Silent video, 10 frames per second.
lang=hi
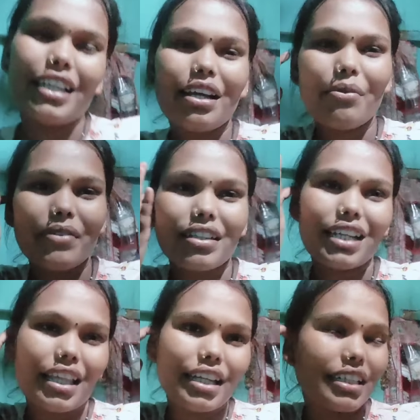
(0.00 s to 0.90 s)
चलिए अभी
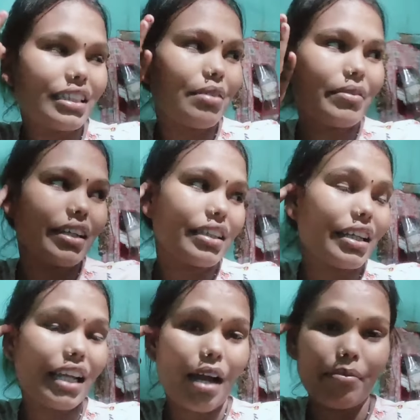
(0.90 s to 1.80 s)
जाते किचन में देखते
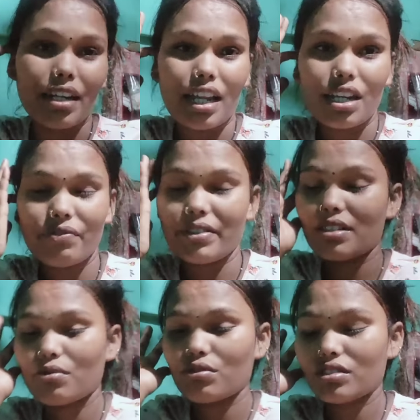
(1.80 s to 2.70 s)
क्या बनाना फ्रेंड
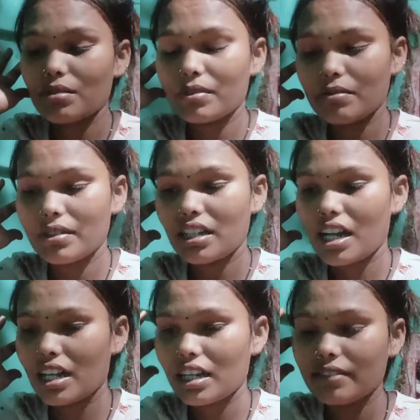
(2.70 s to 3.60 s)
समझ नहीं
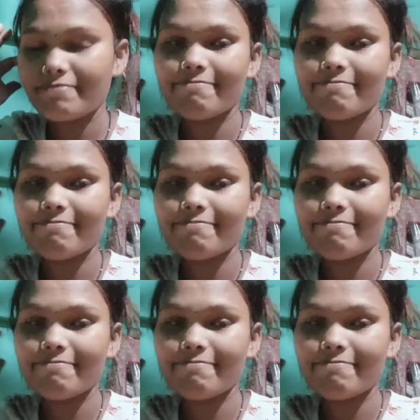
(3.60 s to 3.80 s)
आ रहा है